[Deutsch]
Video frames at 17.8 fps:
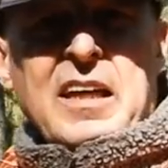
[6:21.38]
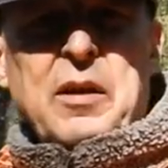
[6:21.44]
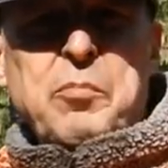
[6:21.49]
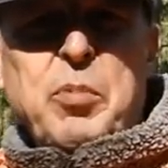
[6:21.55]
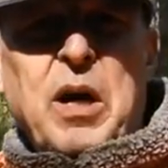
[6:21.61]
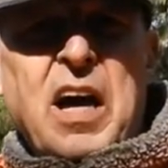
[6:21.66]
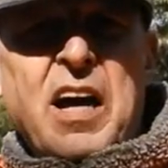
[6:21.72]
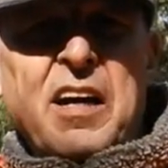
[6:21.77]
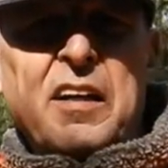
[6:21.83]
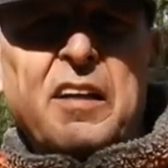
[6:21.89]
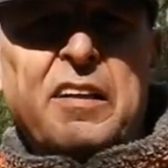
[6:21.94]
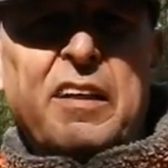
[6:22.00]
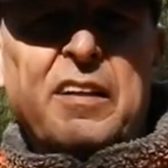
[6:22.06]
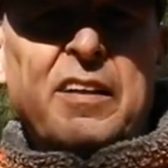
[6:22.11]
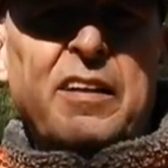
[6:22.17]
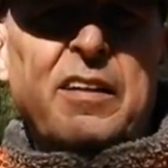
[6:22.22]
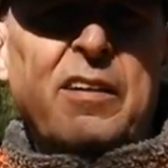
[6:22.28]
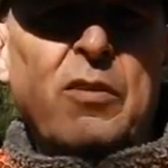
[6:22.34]
gebracht
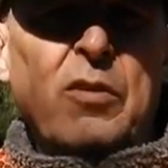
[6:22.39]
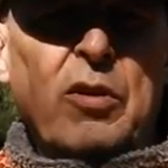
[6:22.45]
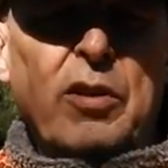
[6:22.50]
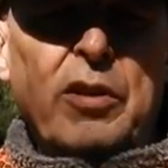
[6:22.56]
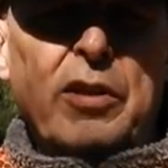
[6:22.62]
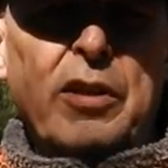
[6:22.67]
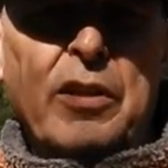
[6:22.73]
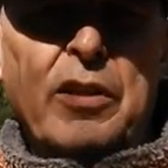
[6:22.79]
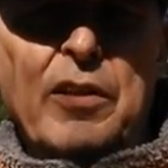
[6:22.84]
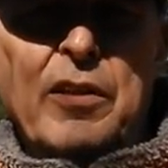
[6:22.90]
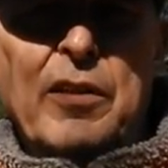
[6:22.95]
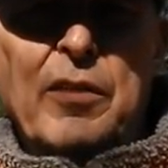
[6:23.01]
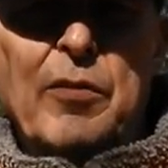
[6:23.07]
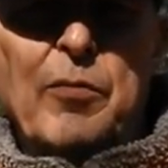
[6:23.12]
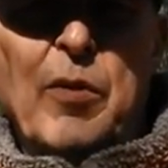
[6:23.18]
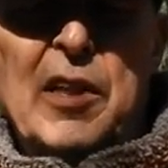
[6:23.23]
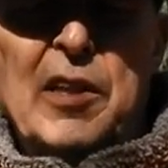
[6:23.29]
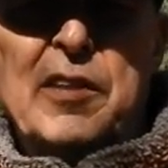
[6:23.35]
ja, und
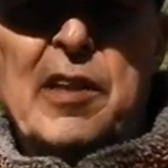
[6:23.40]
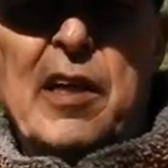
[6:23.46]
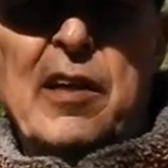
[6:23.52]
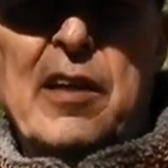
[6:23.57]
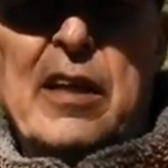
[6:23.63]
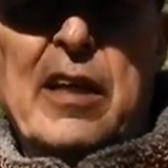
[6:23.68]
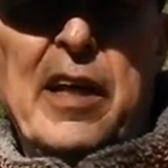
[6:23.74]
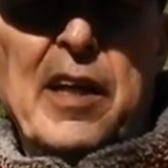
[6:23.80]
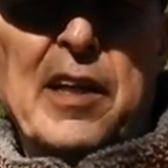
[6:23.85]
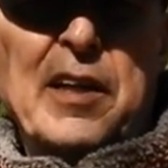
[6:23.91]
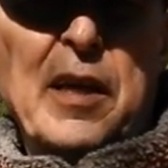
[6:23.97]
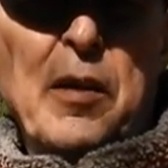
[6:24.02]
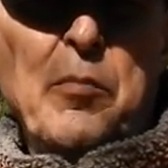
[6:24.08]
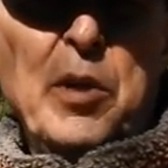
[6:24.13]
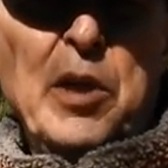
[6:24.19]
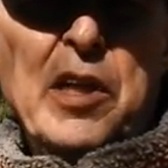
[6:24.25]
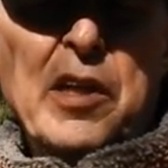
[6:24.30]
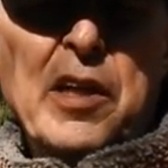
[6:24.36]
äh, was erklärt er
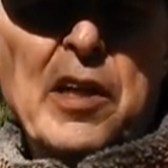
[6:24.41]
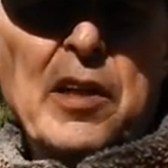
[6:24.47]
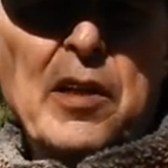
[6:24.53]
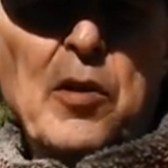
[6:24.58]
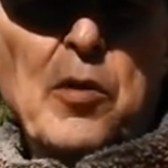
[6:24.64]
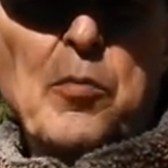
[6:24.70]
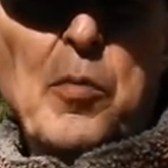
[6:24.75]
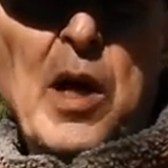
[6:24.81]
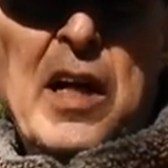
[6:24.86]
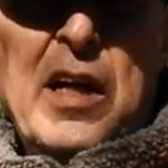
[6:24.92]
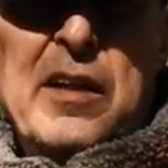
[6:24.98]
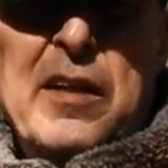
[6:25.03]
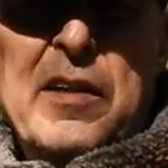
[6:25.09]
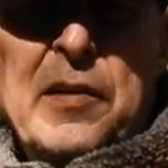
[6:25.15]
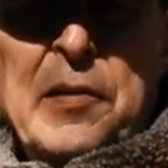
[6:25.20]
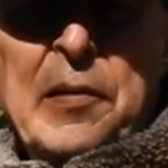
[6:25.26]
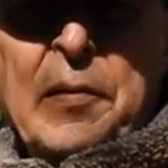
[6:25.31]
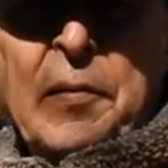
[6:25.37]
mir hier nochmal?